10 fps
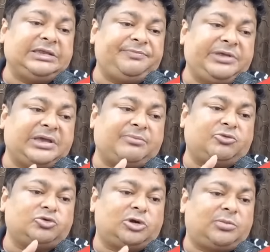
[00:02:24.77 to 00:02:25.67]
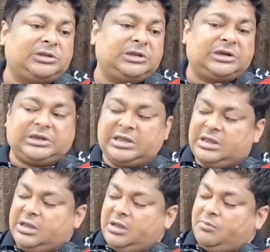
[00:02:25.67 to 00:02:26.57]
সিপিএম মুসলমানদেরকে
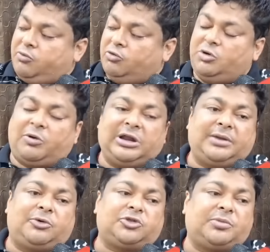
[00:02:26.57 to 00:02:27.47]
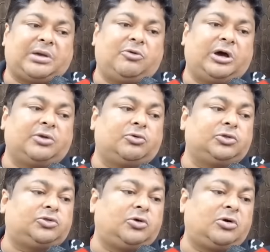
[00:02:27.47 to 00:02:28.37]
ফুটবলের মতো ব্যবহার
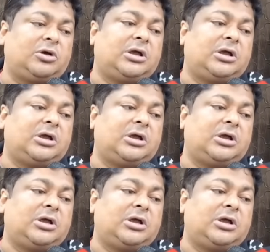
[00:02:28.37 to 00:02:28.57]
করত